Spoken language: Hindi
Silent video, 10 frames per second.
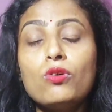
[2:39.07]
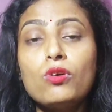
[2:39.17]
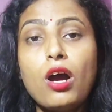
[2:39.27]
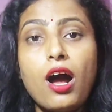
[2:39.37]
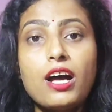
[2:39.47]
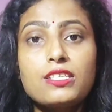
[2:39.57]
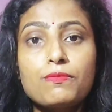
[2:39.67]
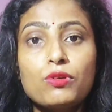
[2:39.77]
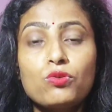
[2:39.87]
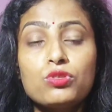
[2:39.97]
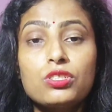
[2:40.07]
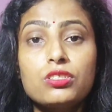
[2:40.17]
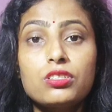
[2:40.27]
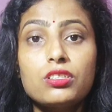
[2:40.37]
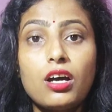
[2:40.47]
होगा आस पड़ोस
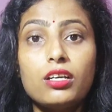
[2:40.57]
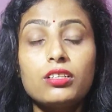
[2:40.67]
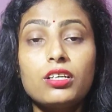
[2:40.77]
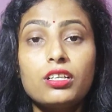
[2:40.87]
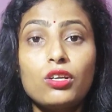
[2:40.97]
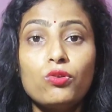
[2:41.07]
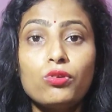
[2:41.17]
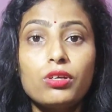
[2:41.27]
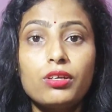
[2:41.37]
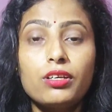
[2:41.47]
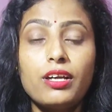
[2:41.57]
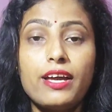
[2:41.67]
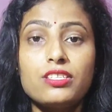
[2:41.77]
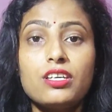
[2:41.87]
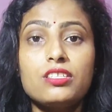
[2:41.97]
रिश्तेदार घर के लोग
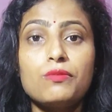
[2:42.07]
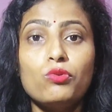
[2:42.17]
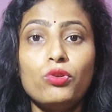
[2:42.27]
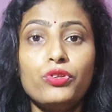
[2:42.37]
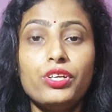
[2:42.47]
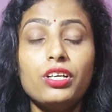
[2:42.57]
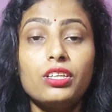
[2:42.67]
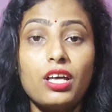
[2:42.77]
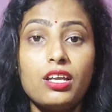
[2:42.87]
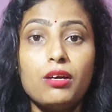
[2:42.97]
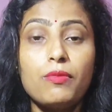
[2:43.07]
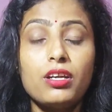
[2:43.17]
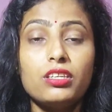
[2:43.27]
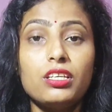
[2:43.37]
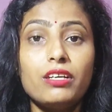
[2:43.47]
ऐसे ऐसे बोलते हैं ताना
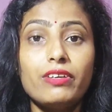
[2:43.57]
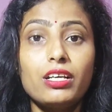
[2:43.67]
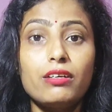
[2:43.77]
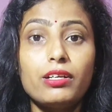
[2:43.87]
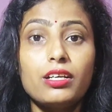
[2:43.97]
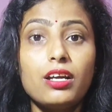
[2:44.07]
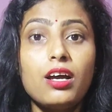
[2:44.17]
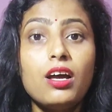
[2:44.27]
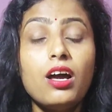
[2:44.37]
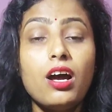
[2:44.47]
मारते हैं वगैरह वगैरह